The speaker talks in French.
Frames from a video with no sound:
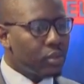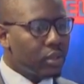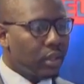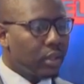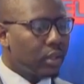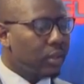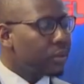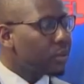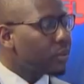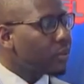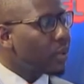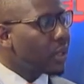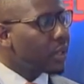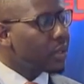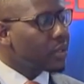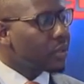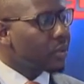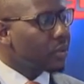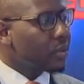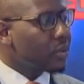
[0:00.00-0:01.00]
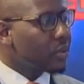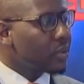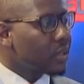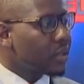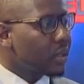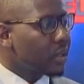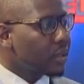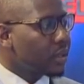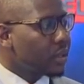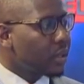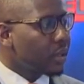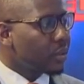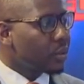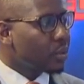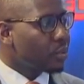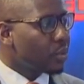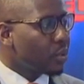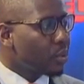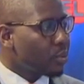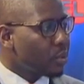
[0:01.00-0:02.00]
tout le temps une coalition constante
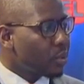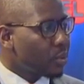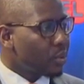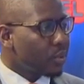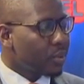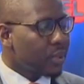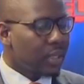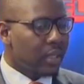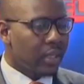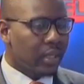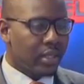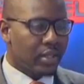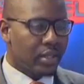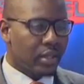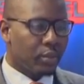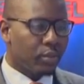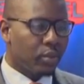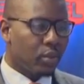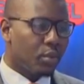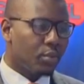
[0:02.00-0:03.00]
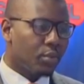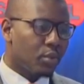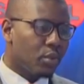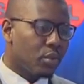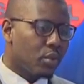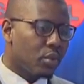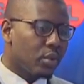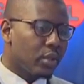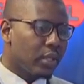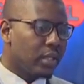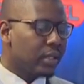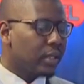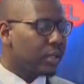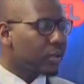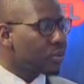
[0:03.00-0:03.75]
dans nos propos. Et ces propos